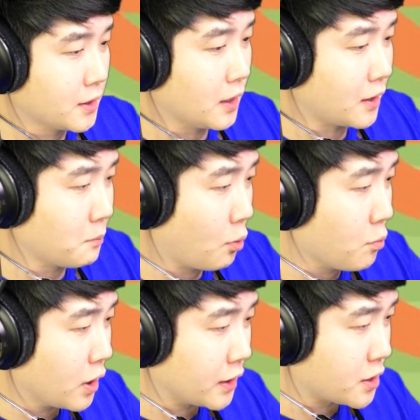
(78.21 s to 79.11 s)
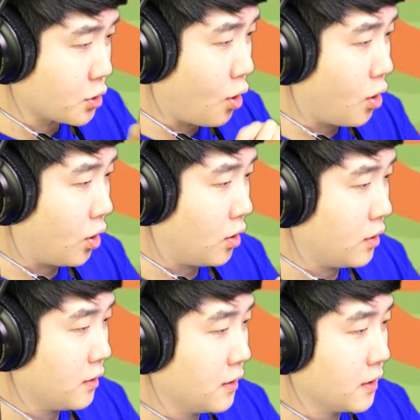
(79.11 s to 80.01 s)
자, 일단 몸무게 재시고
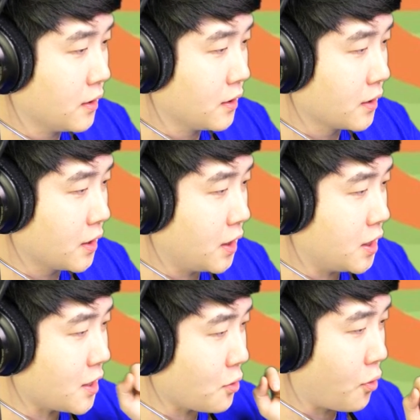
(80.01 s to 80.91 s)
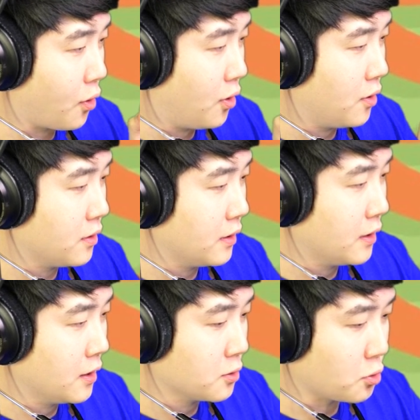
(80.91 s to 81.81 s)
키 재고
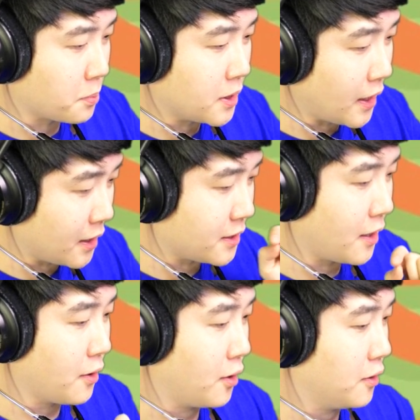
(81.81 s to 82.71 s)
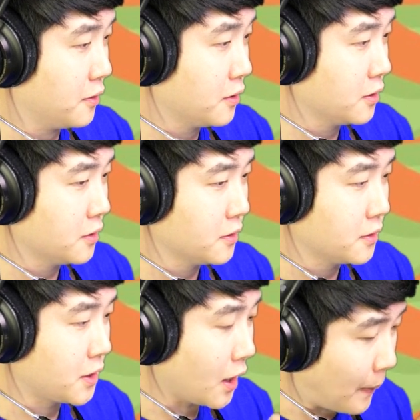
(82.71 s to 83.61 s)
좀 기다리세요.
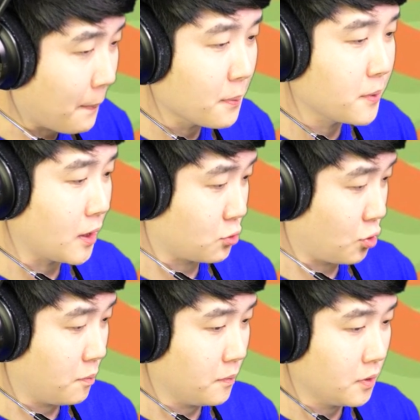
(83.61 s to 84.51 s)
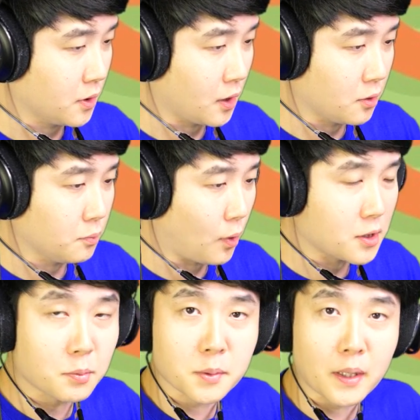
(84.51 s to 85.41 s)
제가 바쁩니다. 좀 야, 이거
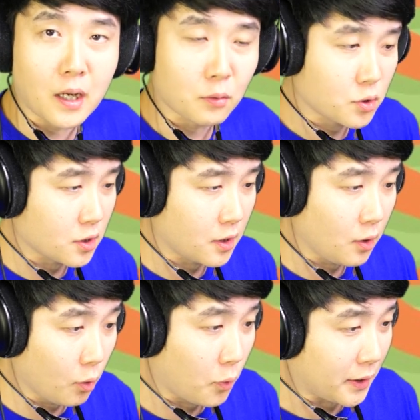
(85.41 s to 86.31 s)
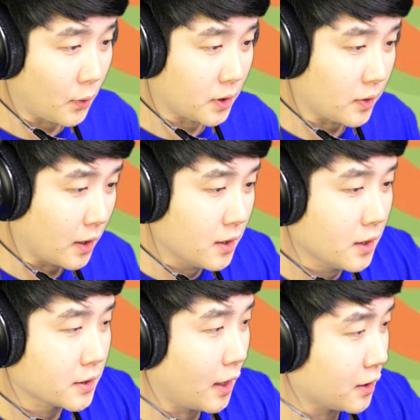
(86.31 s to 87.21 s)
환자분이 많이 안 오시는데? 어 왔다 왔다 왔다.
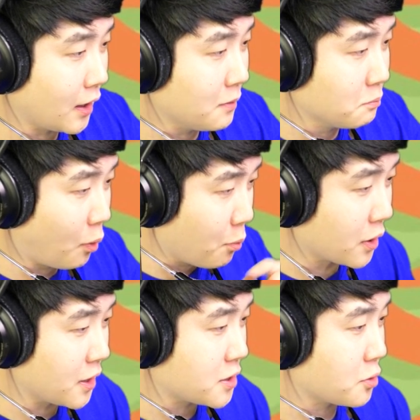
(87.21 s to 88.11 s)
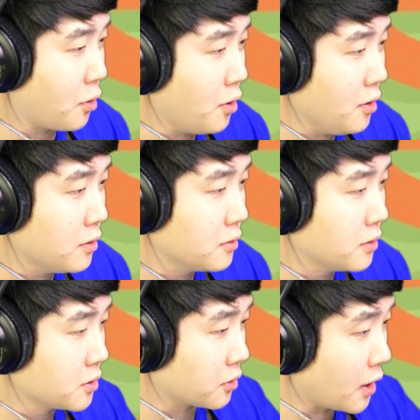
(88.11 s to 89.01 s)
자, 일단 몸무게 재시고
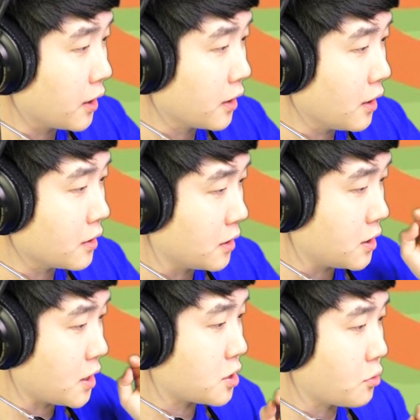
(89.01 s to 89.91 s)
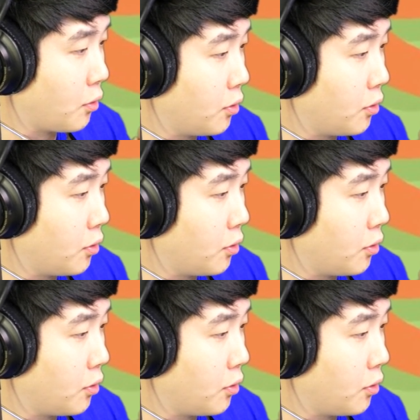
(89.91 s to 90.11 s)
적당하네. 키 재시고